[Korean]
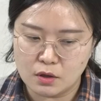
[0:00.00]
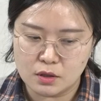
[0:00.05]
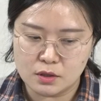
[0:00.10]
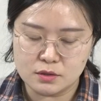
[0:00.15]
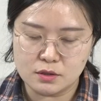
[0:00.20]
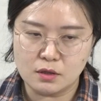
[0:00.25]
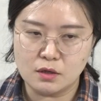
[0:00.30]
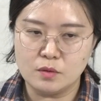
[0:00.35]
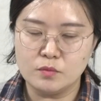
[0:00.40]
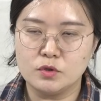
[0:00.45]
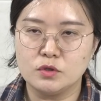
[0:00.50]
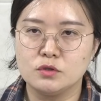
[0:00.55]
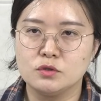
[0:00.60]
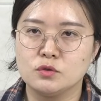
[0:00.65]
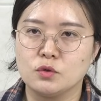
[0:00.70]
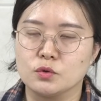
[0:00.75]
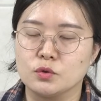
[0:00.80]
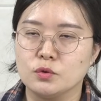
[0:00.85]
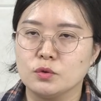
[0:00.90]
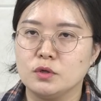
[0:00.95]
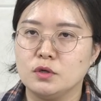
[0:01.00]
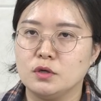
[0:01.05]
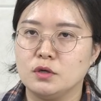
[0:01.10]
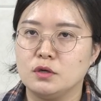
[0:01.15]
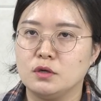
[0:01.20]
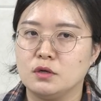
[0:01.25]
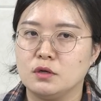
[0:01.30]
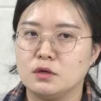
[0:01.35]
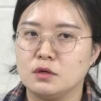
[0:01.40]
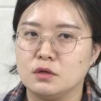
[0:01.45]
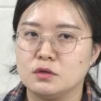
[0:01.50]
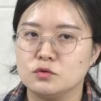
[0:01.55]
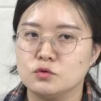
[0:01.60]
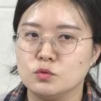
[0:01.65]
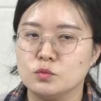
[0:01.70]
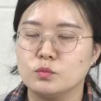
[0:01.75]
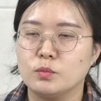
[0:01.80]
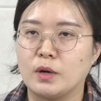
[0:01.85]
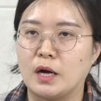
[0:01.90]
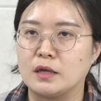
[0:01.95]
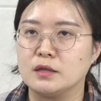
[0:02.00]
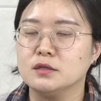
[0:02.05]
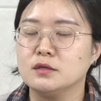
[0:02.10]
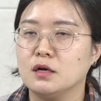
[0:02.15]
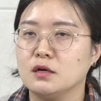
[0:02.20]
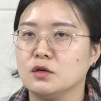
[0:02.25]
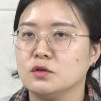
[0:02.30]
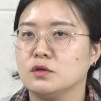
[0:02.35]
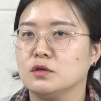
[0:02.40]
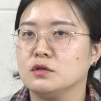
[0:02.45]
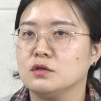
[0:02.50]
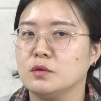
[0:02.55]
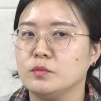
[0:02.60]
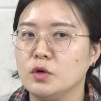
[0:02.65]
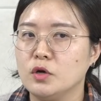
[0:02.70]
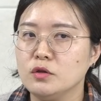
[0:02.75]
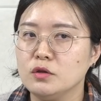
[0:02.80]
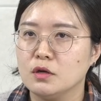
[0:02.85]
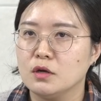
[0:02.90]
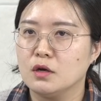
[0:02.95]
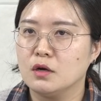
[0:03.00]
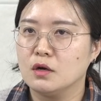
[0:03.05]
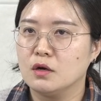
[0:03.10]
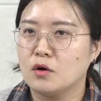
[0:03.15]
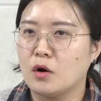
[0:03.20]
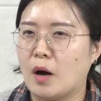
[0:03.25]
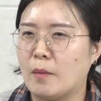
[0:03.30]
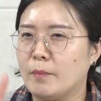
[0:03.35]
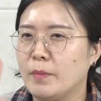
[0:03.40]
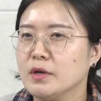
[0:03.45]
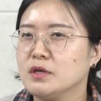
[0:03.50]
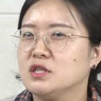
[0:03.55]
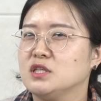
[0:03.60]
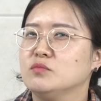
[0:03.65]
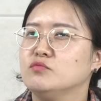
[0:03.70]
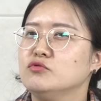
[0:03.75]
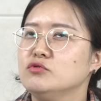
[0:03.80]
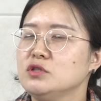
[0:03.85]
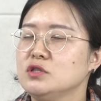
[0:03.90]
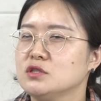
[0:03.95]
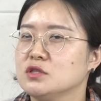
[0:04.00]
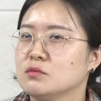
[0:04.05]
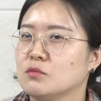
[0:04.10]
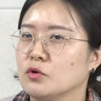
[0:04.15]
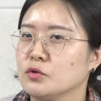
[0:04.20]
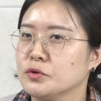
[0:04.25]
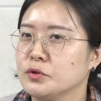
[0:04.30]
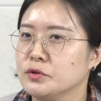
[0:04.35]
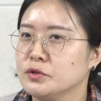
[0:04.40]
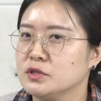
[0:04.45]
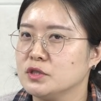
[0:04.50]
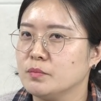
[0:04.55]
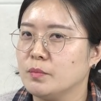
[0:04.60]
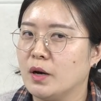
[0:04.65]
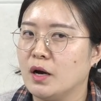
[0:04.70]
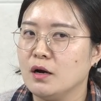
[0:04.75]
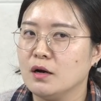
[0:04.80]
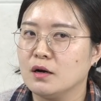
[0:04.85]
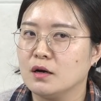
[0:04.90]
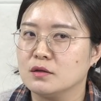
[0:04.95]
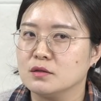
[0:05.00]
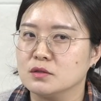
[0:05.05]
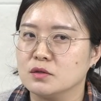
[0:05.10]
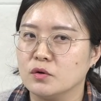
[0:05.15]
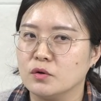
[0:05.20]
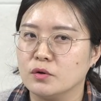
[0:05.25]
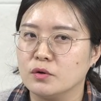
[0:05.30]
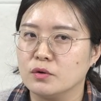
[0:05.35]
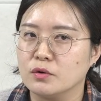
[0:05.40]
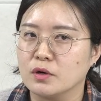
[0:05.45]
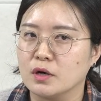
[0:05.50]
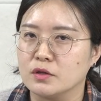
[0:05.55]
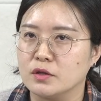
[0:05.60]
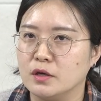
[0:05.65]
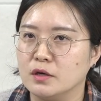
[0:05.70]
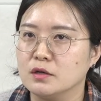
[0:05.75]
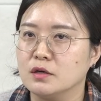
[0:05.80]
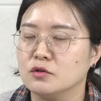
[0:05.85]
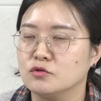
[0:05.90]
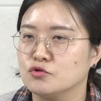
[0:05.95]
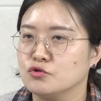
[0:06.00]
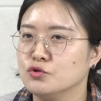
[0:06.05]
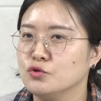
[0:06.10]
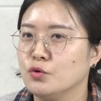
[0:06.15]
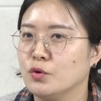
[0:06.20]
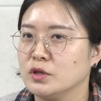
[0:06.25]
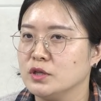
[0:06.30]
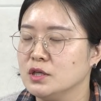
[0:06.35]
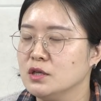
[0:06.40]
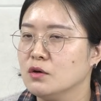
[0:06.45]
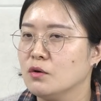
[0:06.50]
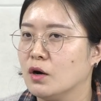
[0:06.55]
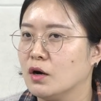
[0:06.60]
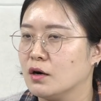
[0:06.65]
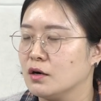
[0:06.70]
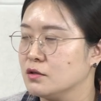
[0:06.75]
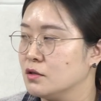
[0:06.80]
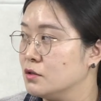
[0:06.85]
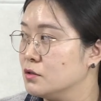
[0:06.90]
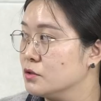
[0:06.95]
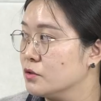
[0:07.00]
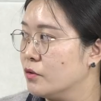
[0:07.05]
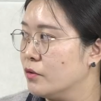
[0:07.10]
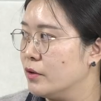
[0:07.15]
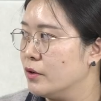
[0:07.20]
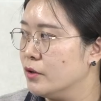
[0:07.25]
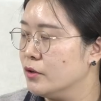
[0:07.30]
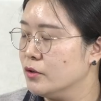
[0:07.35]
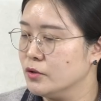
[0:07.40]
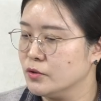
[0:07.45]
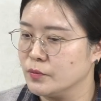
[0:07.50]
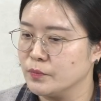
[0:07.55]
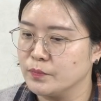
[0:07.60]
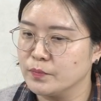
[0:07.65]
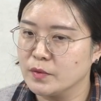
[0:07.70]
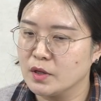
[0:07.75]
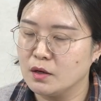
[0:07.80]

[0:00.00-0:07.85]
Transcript: 이 사람들은 어떻게 좀 반응하게 되냐면 아빠 기분이 지금 어떤지 파악하는 거가 되게 중요한 일과가 되는 거예요.